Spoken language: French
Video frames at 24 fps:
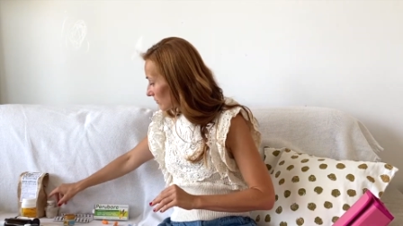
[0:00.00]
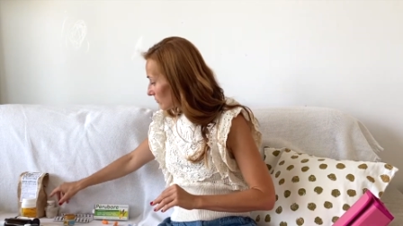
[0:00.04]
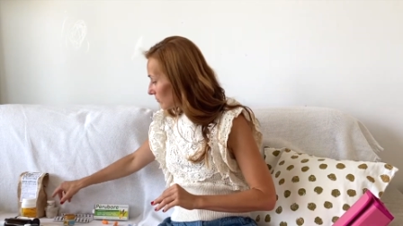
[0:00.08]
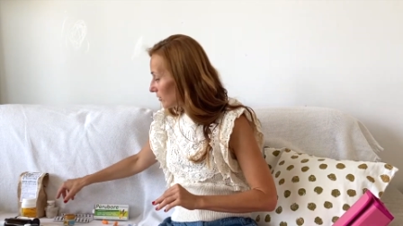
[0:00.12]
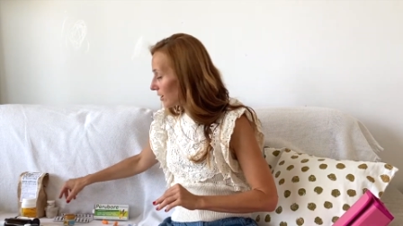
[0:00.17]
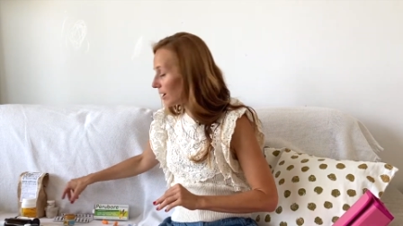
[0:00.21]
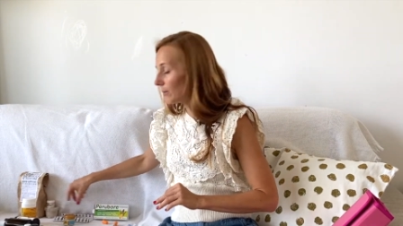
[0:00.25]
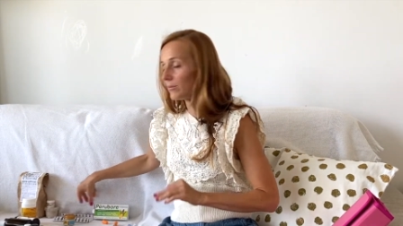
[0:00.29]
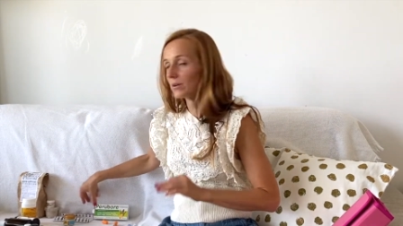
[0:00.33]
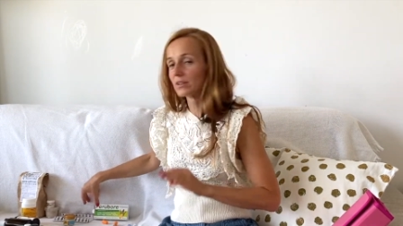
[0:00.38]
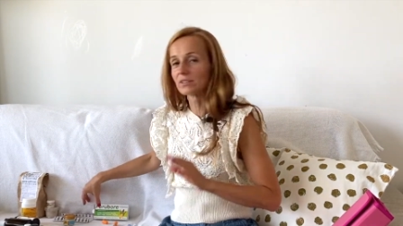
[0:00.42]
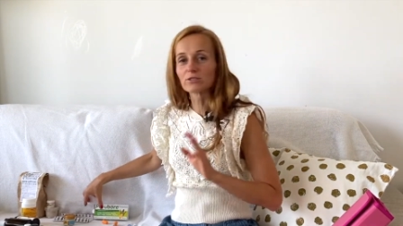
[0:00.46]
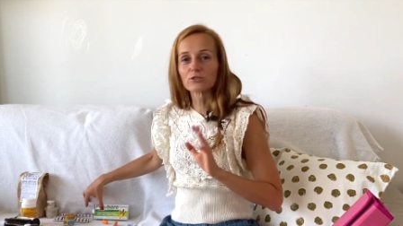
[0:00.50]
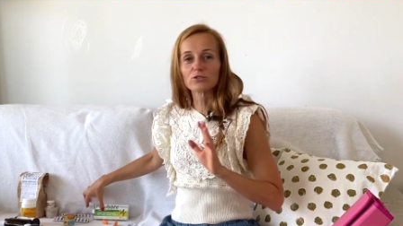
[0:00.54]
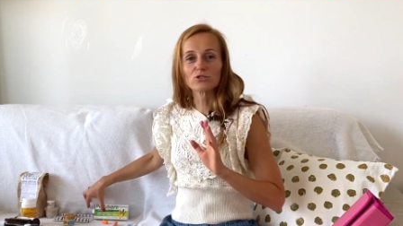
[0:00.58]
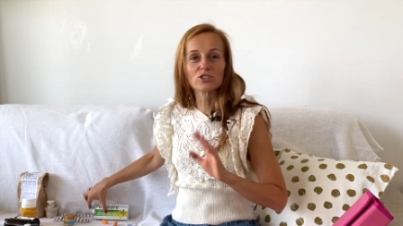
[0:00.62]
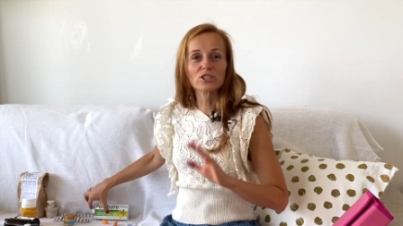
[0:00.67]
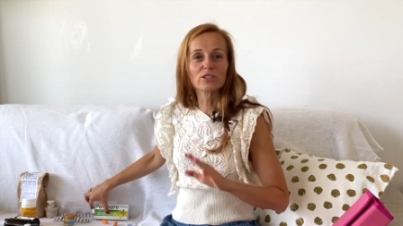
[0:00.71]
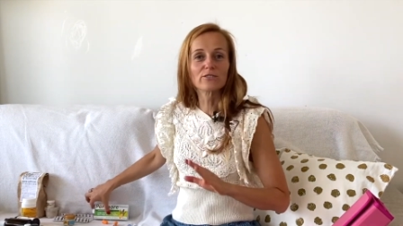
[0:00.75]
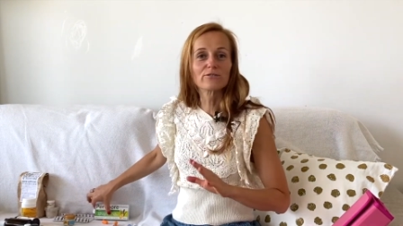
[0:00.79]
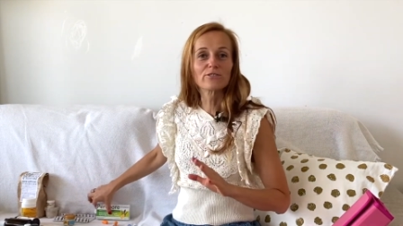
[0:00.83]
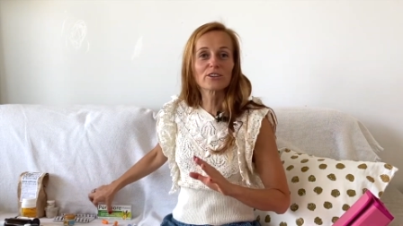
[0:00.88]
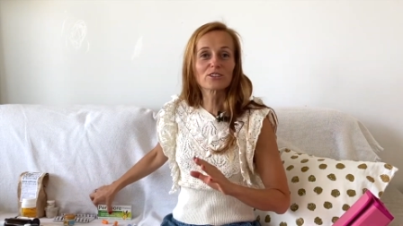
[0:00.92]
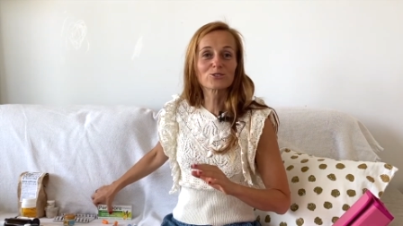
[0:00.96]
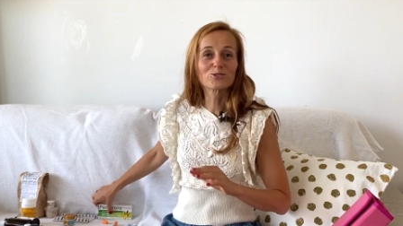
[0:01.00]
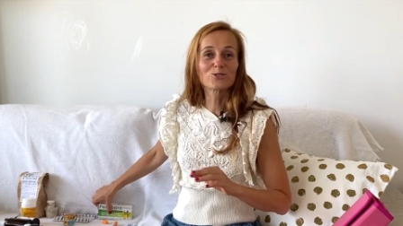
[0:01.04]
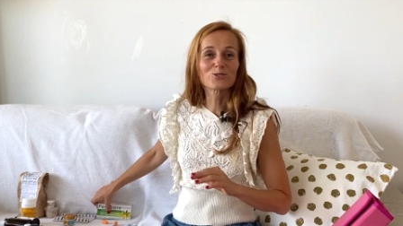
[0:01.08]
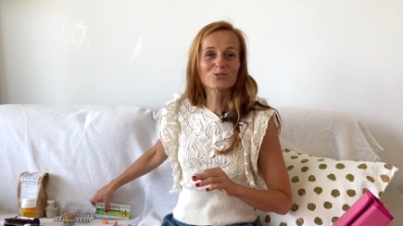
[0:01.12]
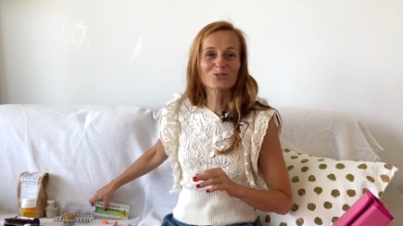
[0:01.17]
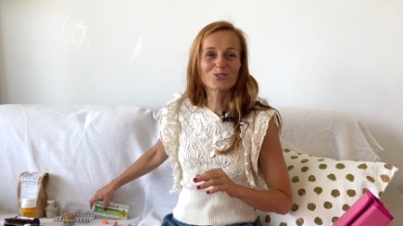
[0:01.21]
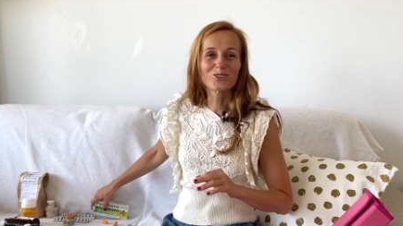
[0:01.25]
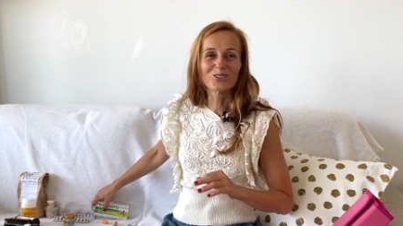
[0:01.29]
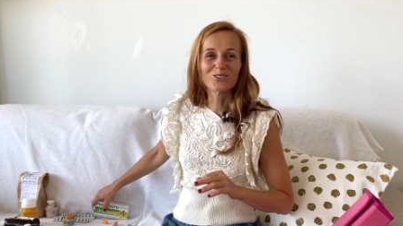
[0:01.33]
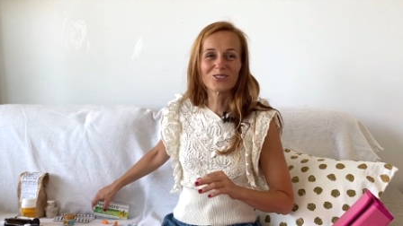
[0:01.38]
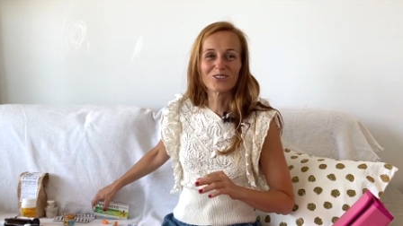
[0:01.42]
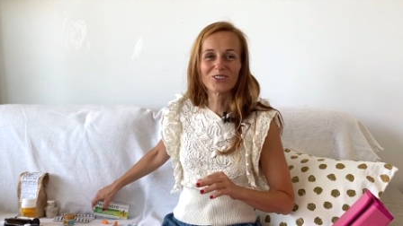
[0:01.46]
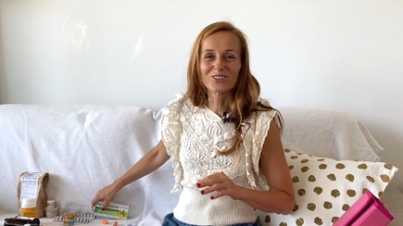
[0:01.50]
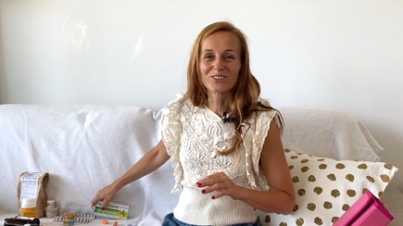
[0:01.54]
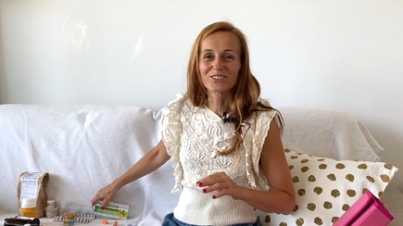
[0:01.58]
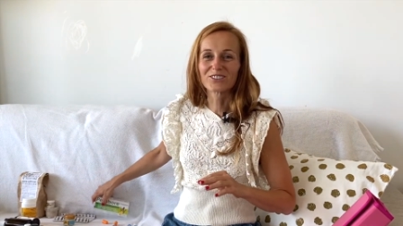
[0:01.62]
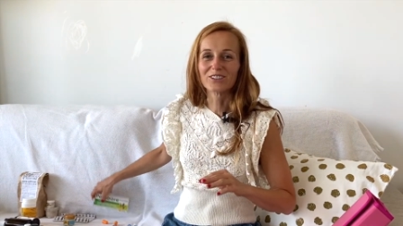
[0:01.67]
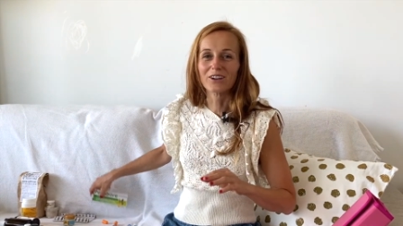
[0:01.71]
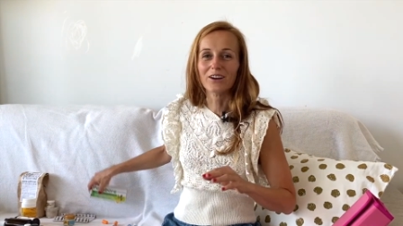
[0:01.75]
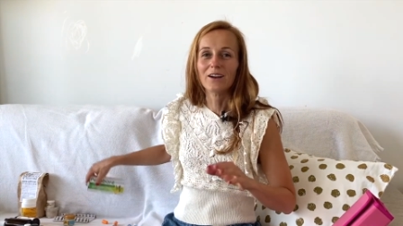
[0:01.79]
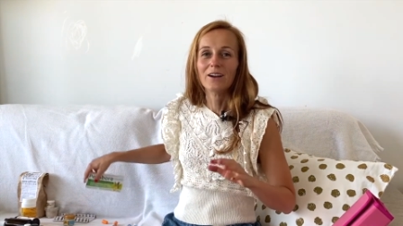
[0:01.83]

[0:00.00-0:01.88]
fois, parce que j'ai une fâcheuse tendance